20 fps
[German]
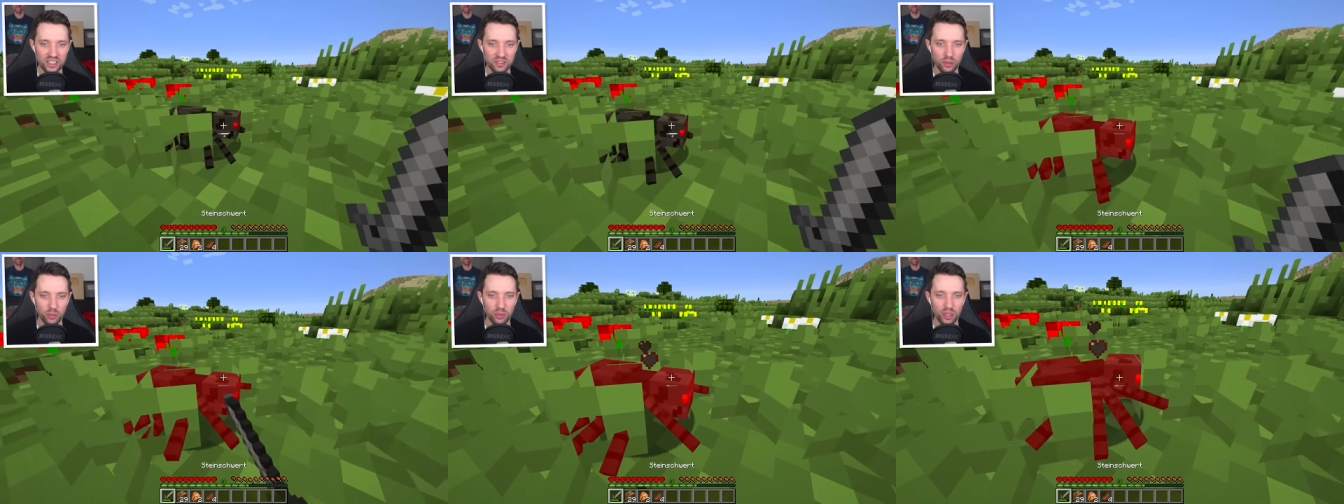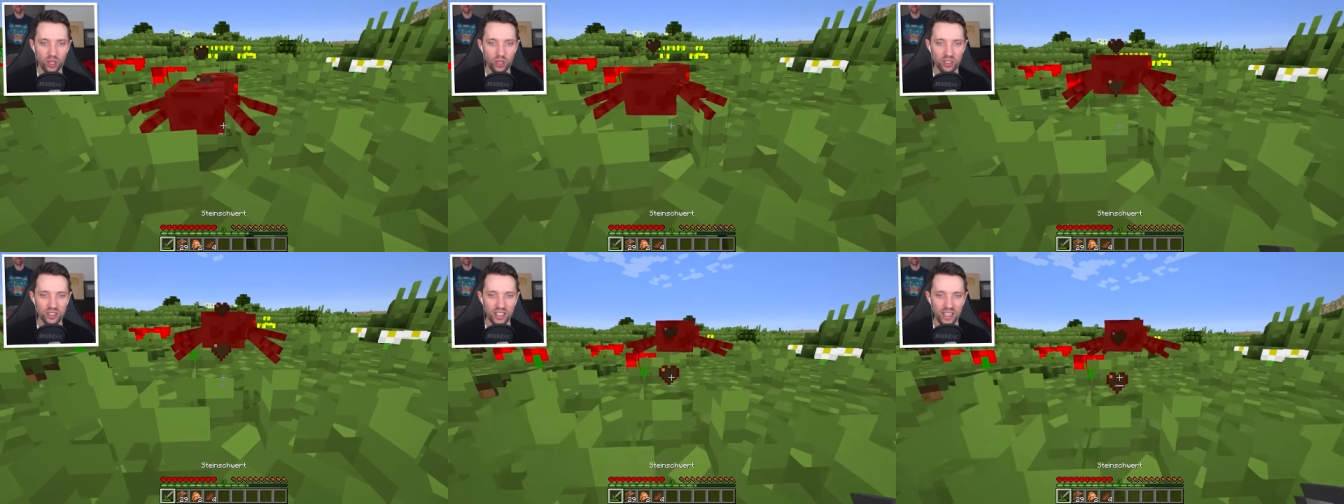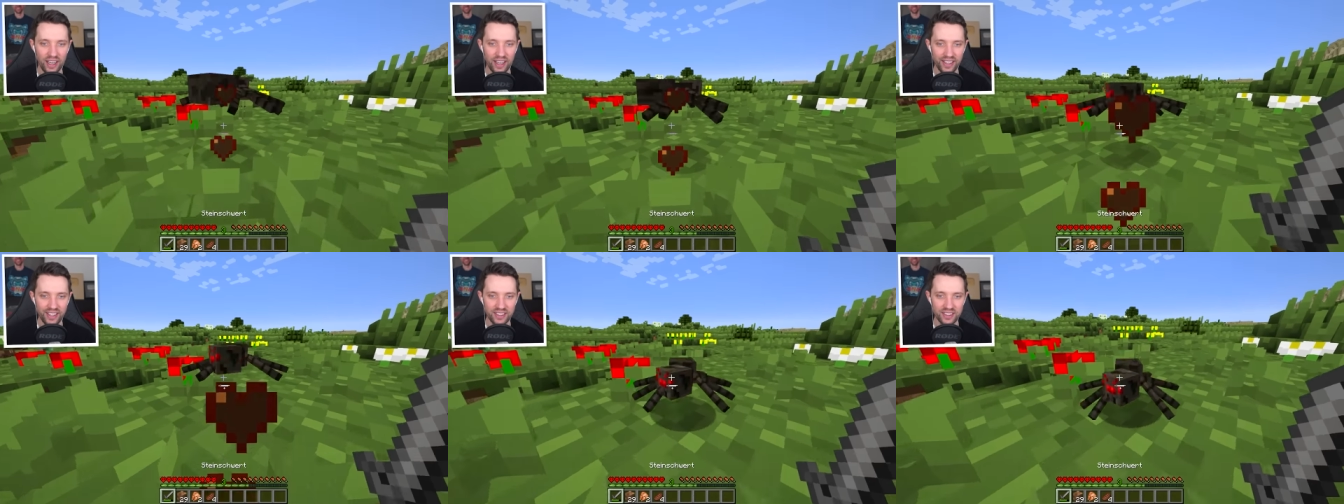Wir brauchen
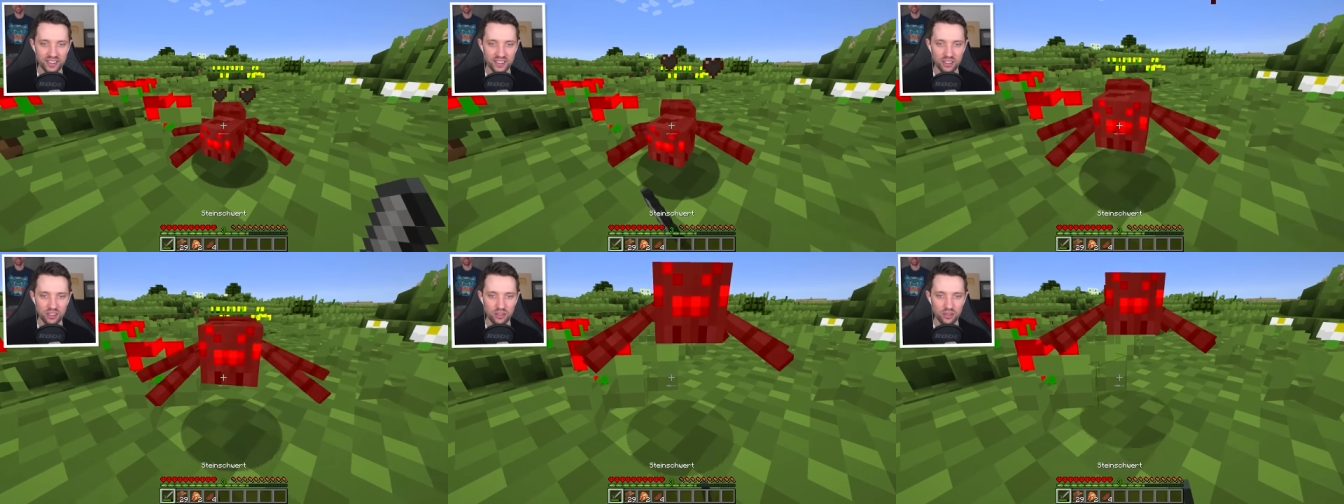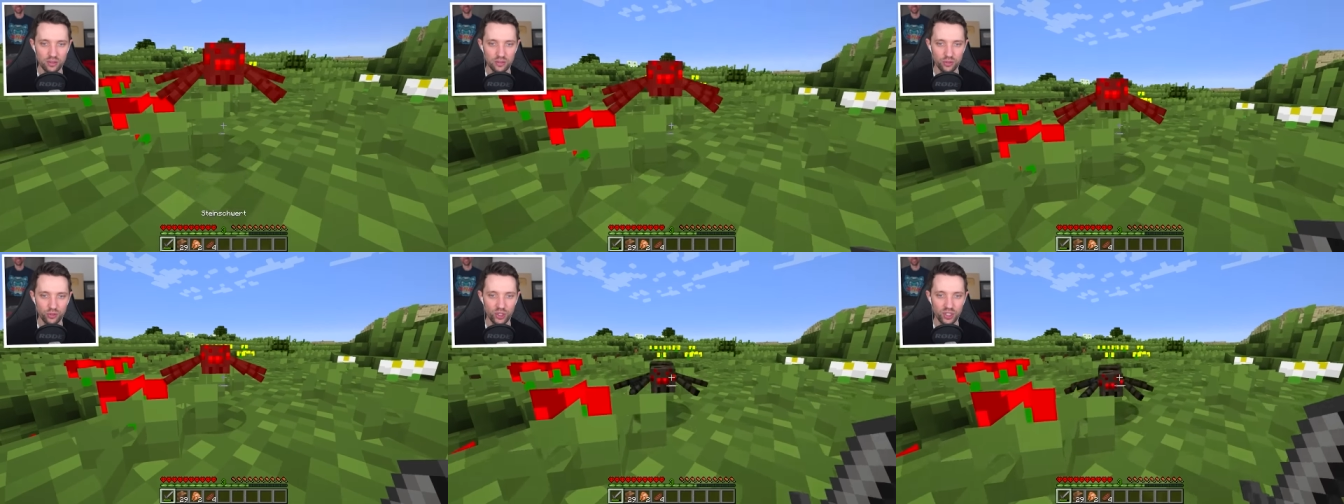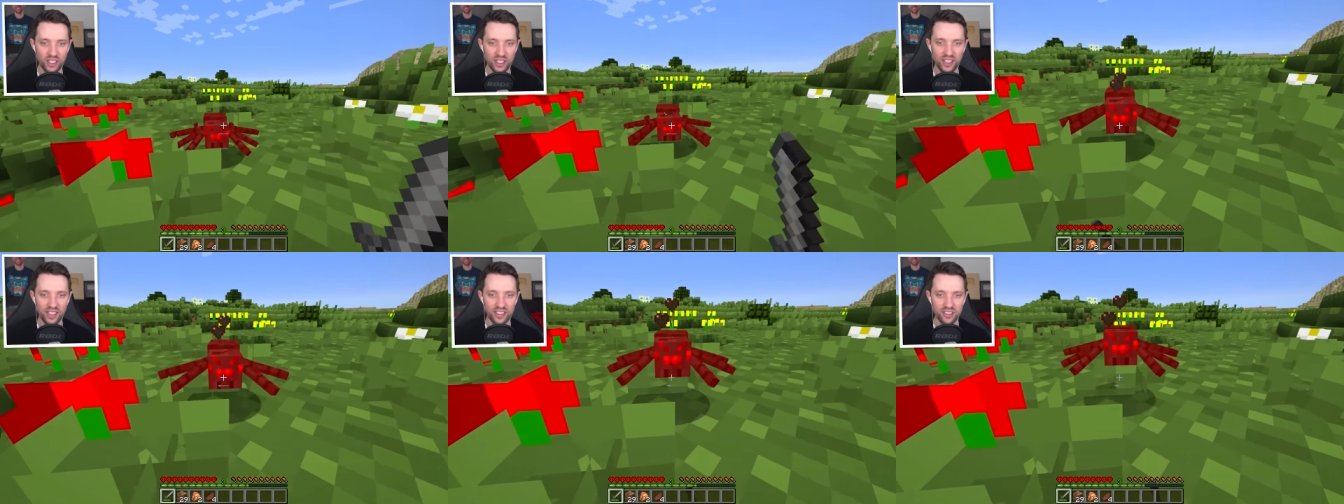Eisen für
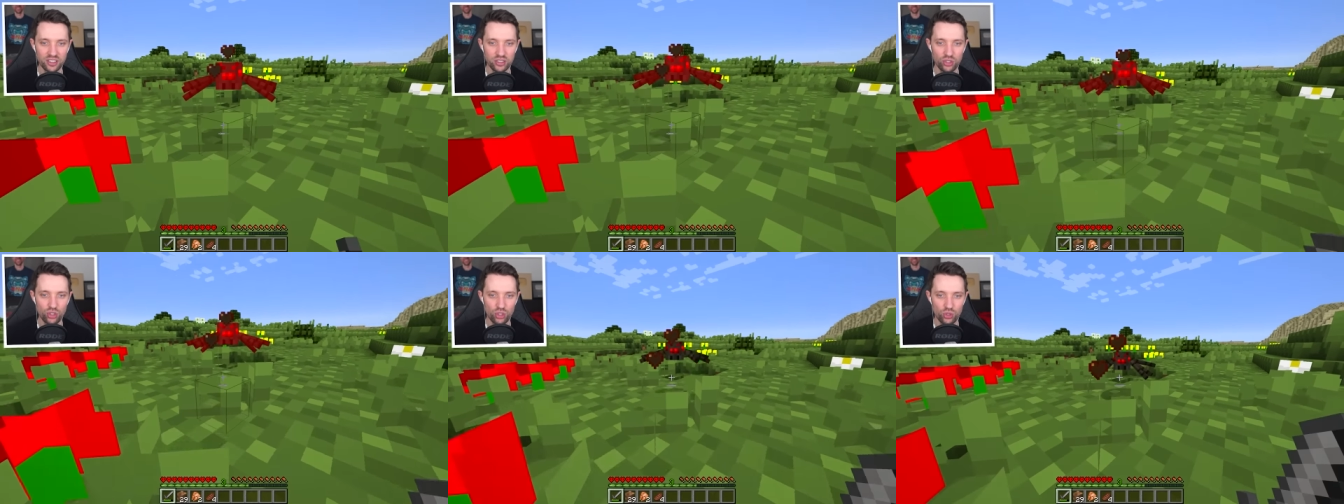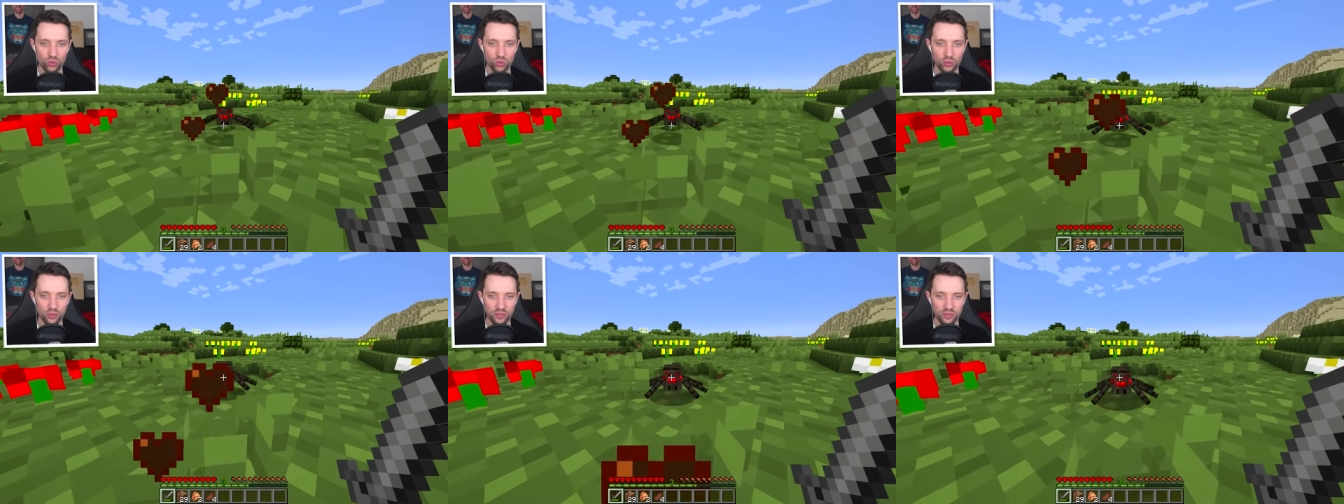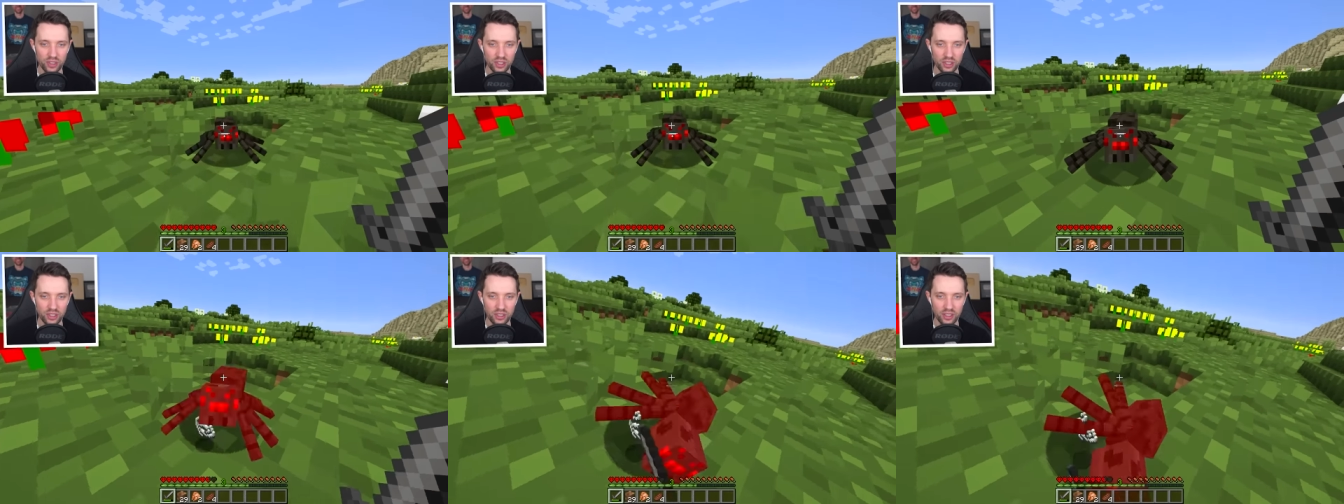die nächste
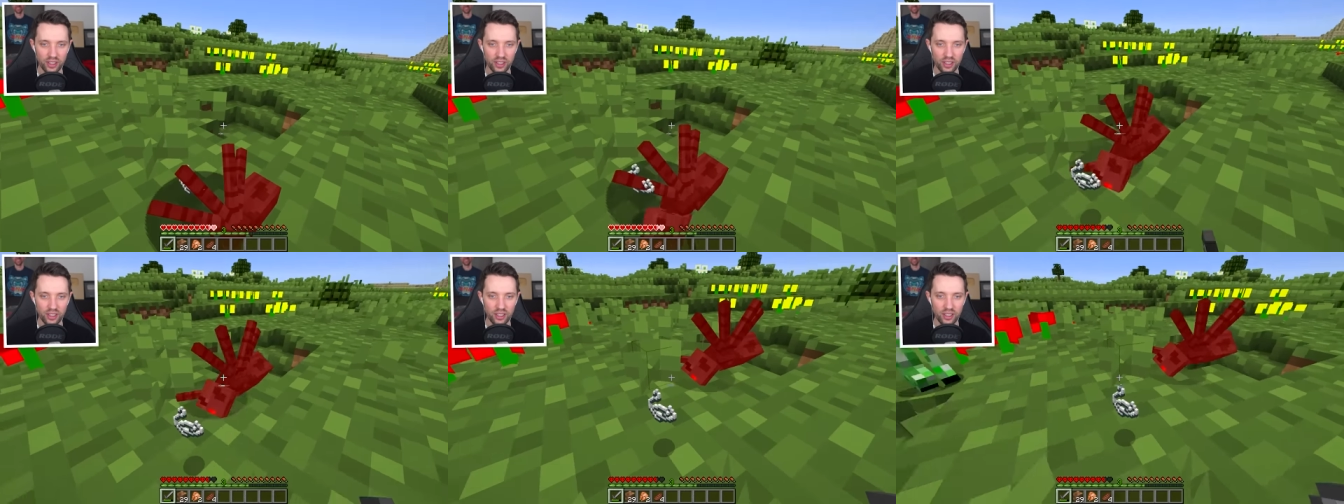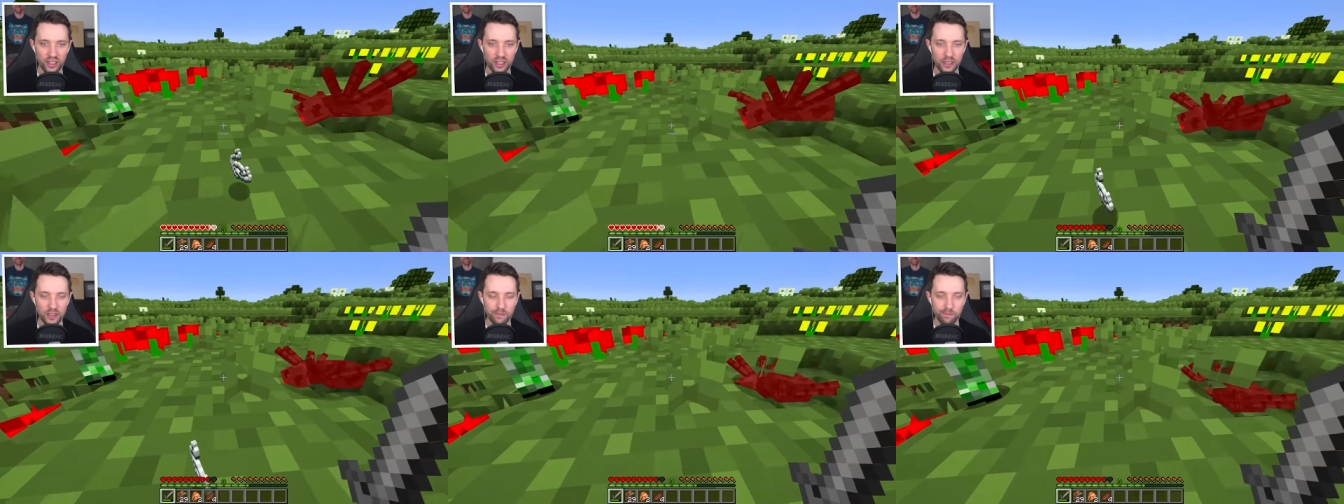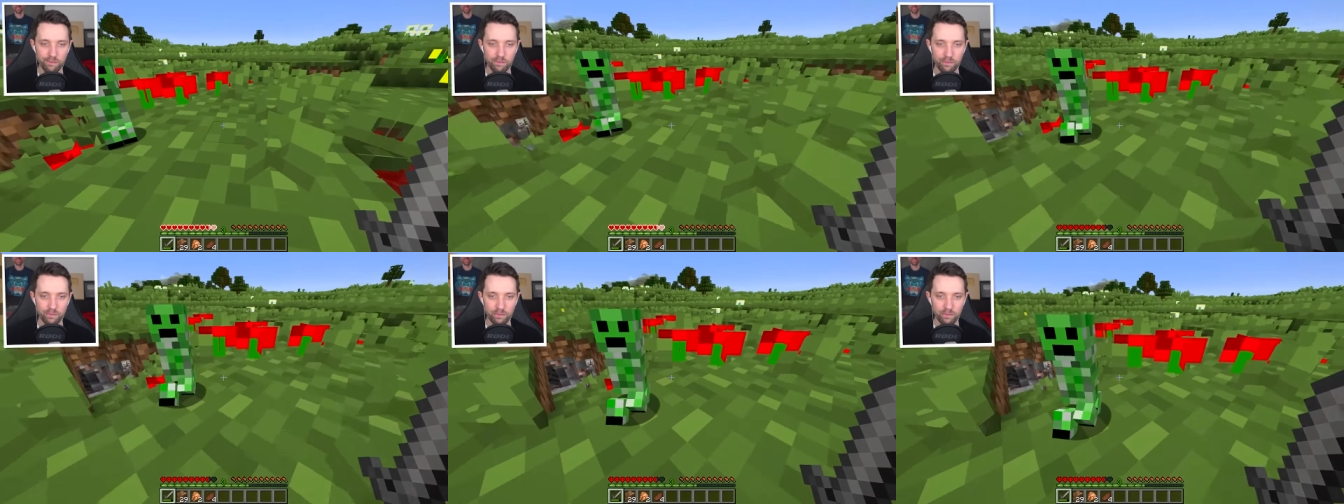Stufe. Ja.
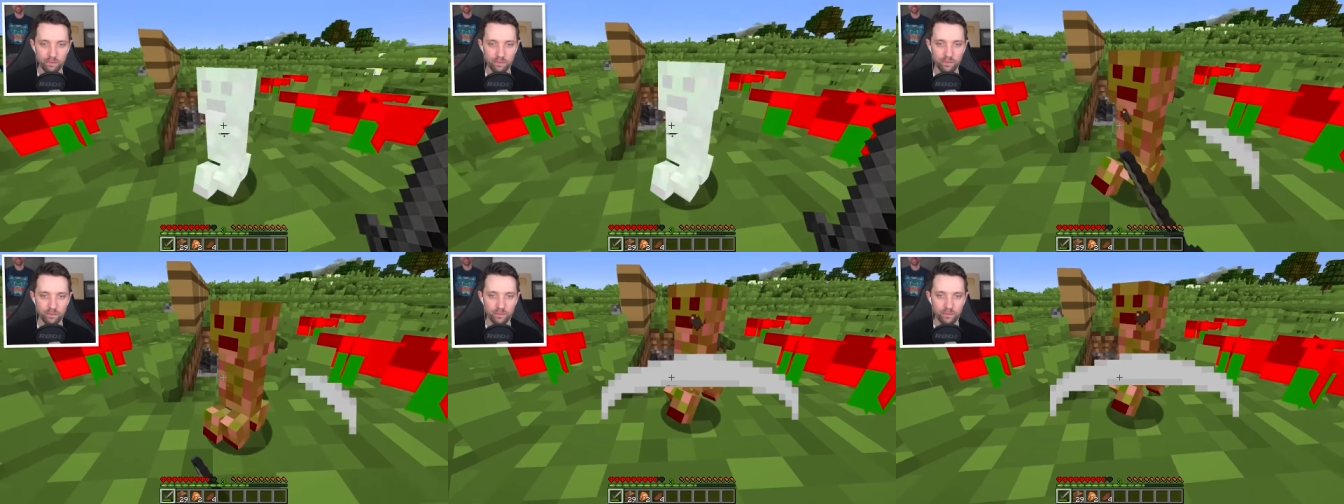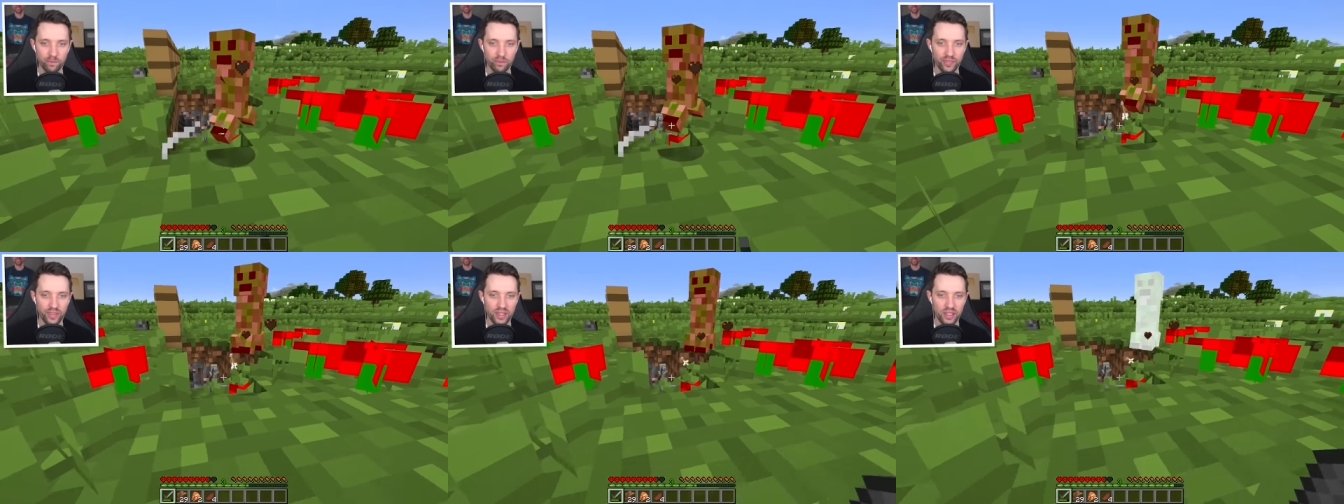Hm.